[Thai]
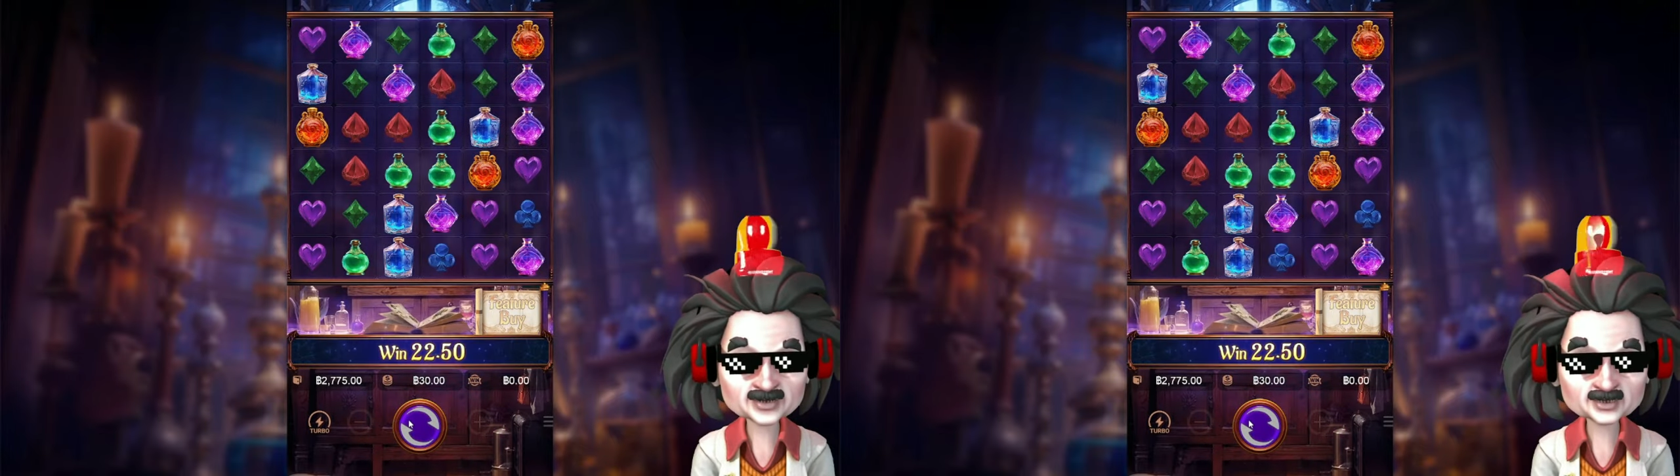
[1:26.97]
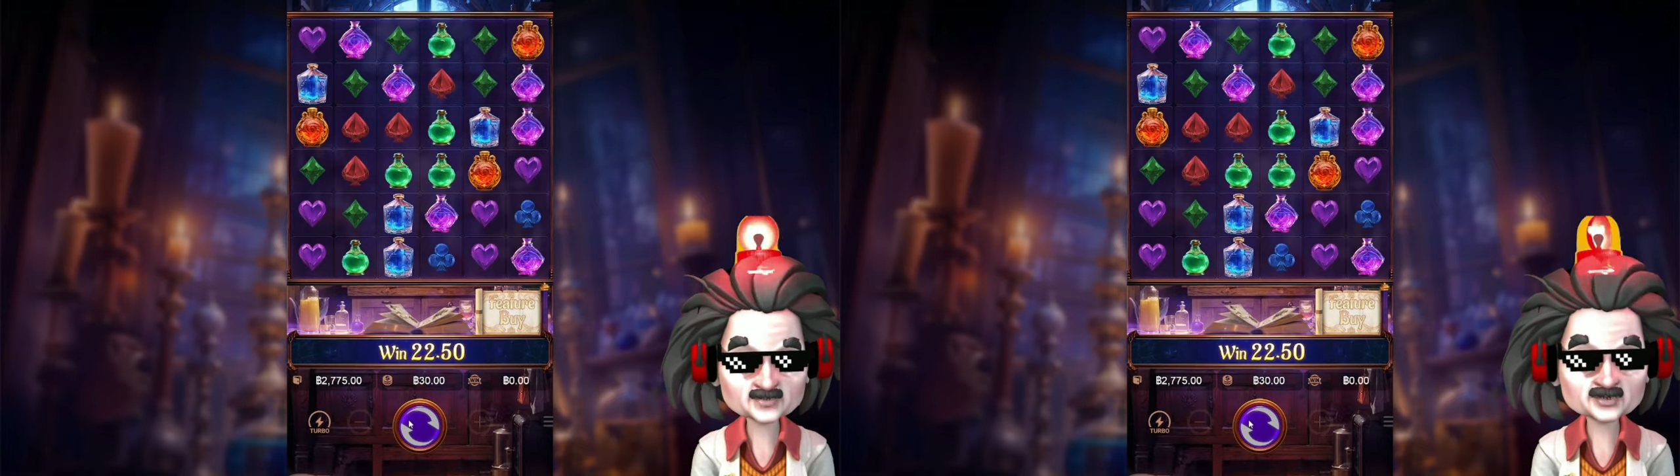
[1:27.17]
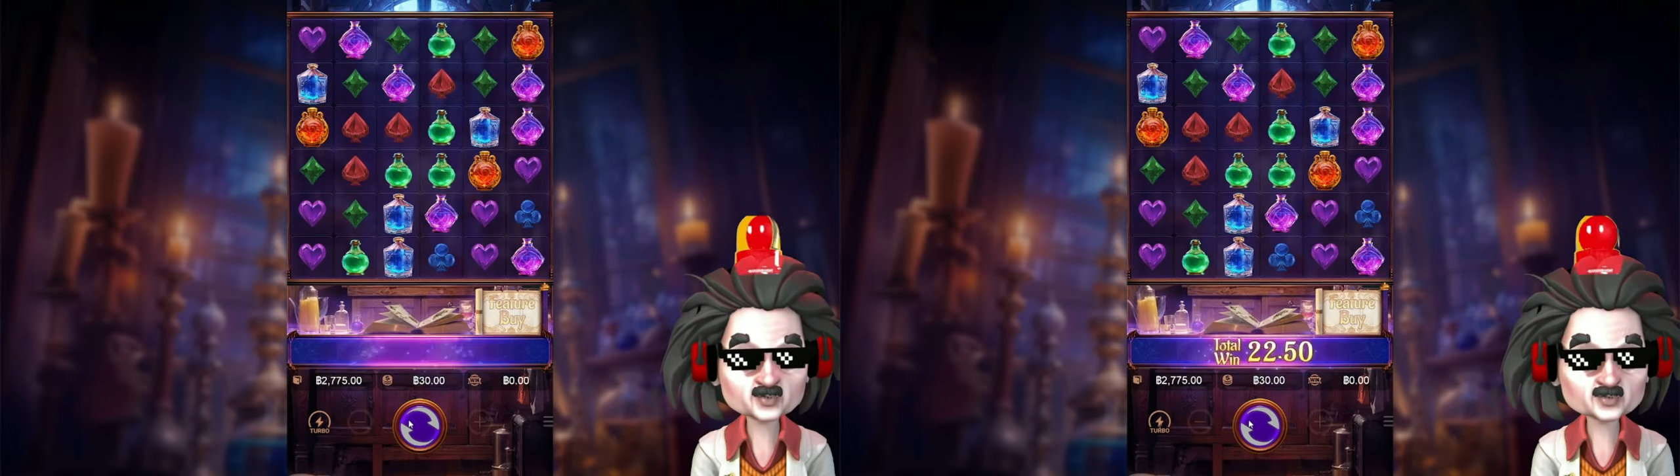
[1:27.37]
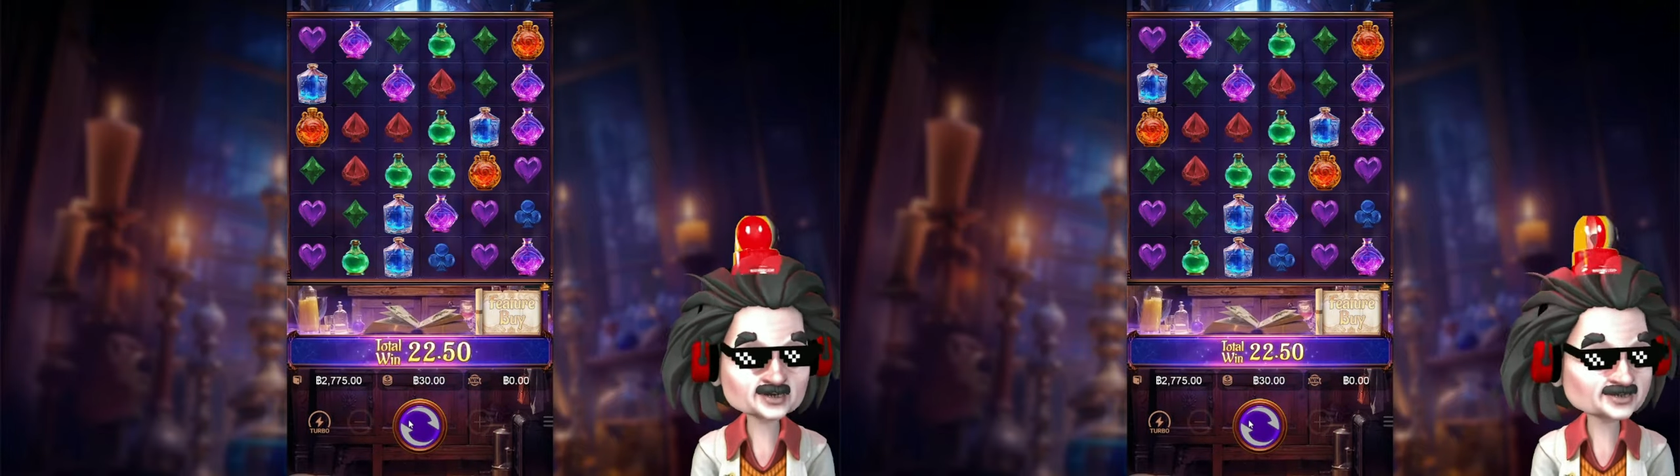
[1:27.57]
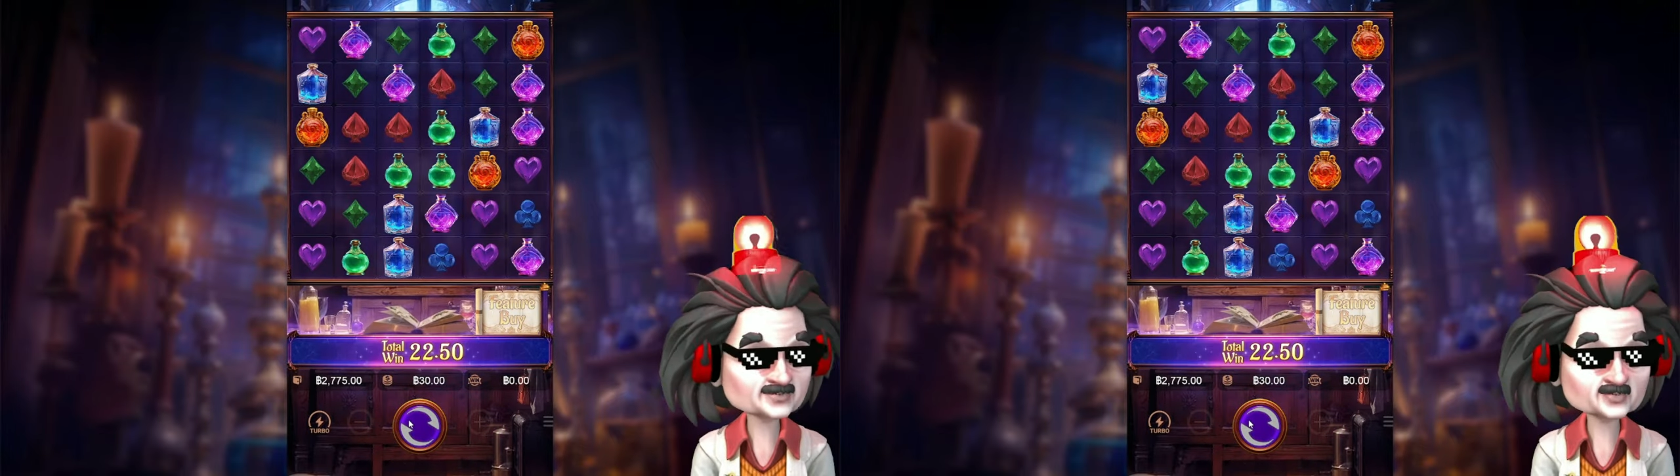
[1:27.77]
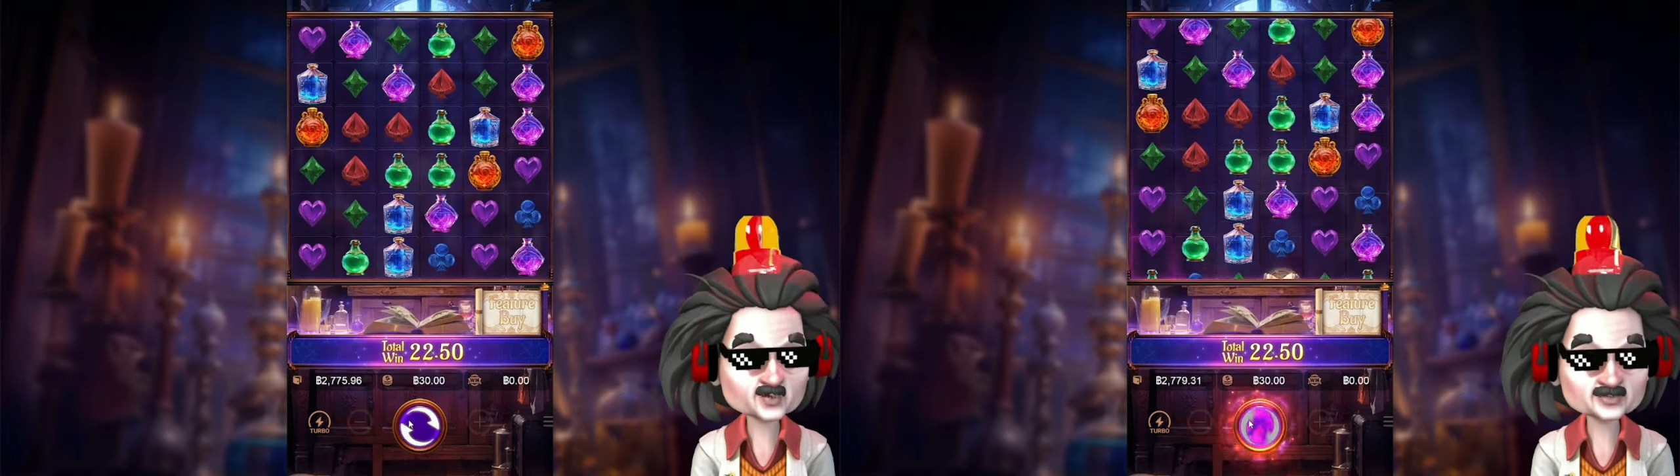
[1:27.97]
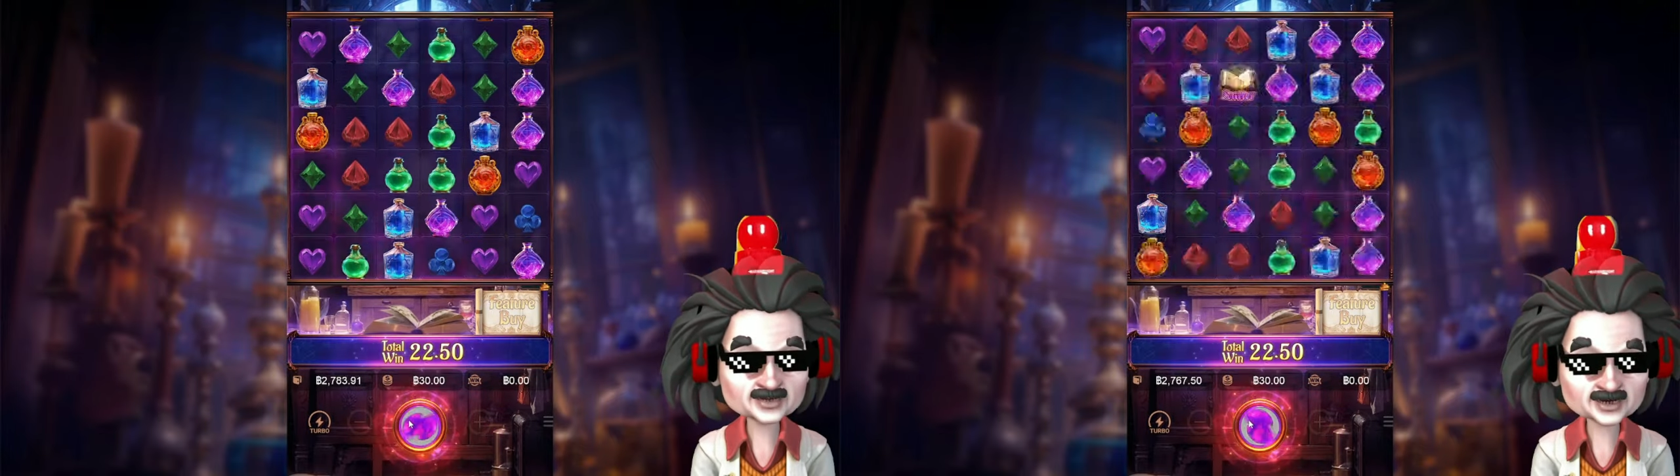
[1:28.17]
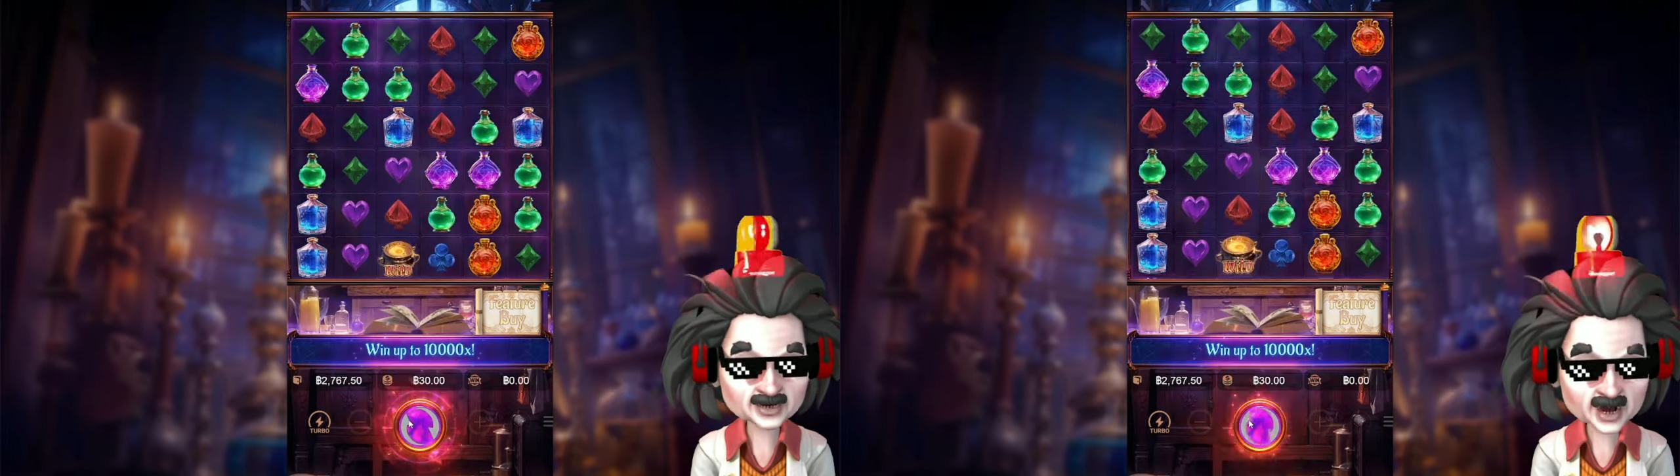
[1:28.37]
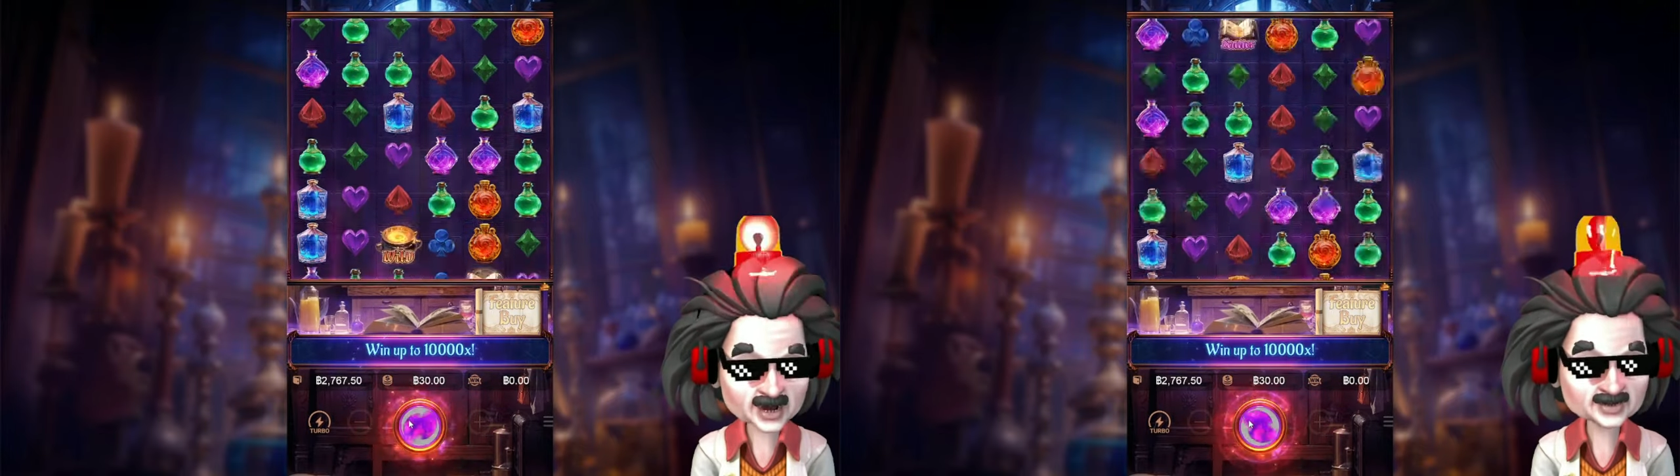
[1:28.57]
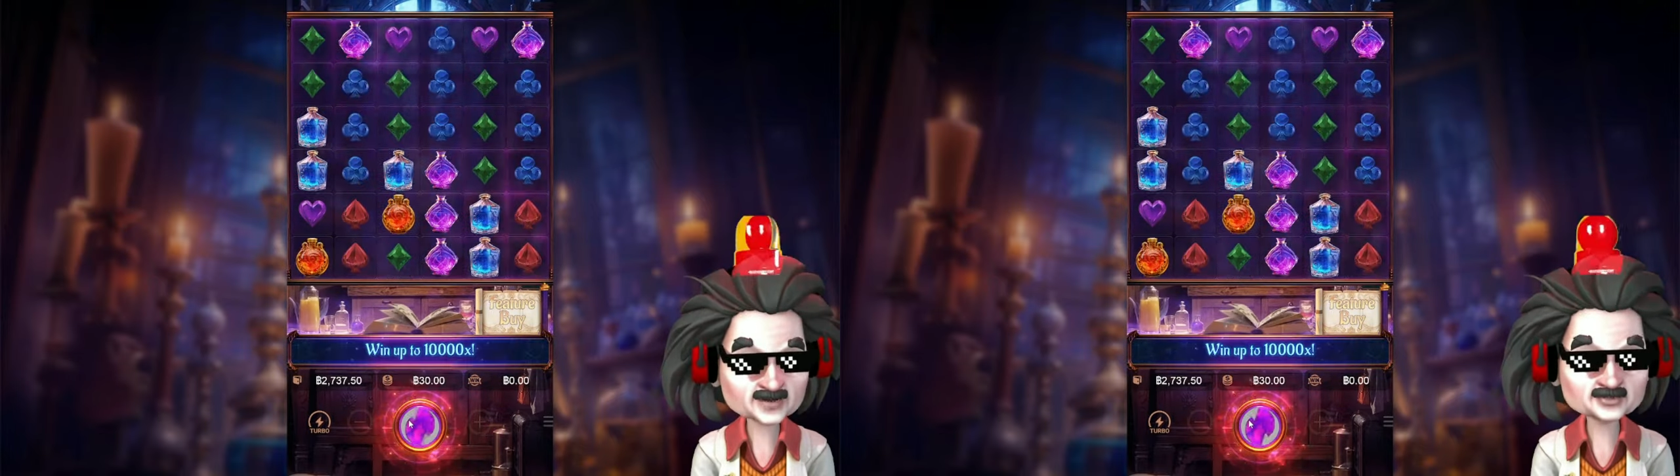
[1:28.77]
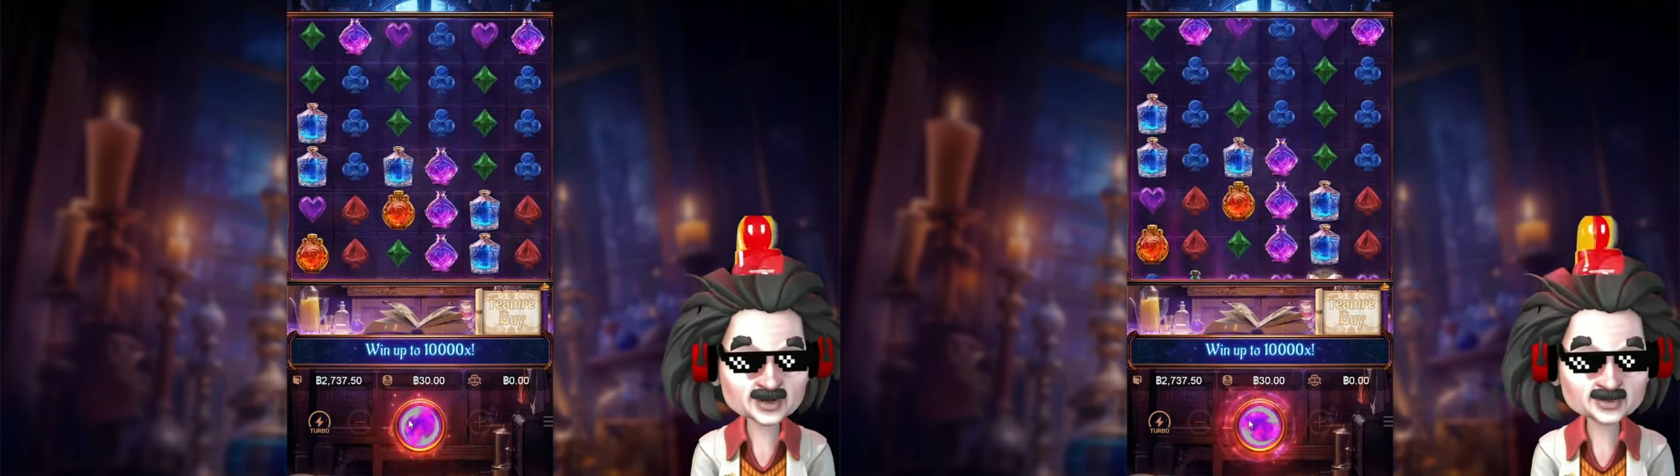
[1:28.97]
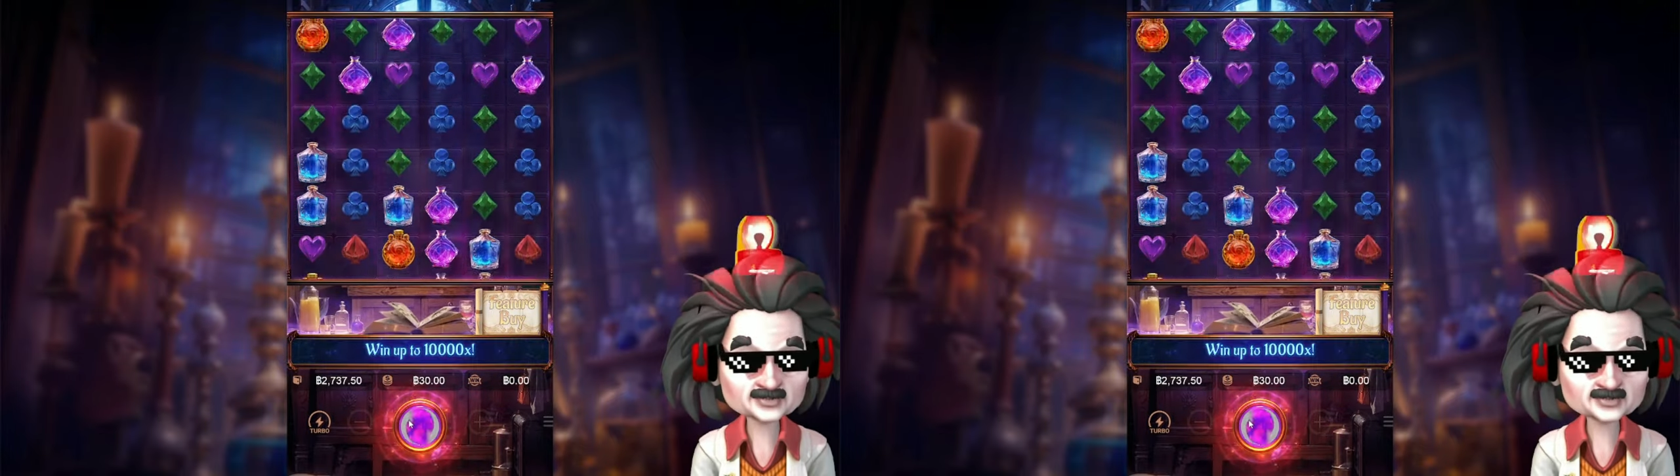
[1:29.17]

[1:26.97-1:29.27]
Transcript: ก็คืออันนี้คือเล่นครั้งแรกเลยนะ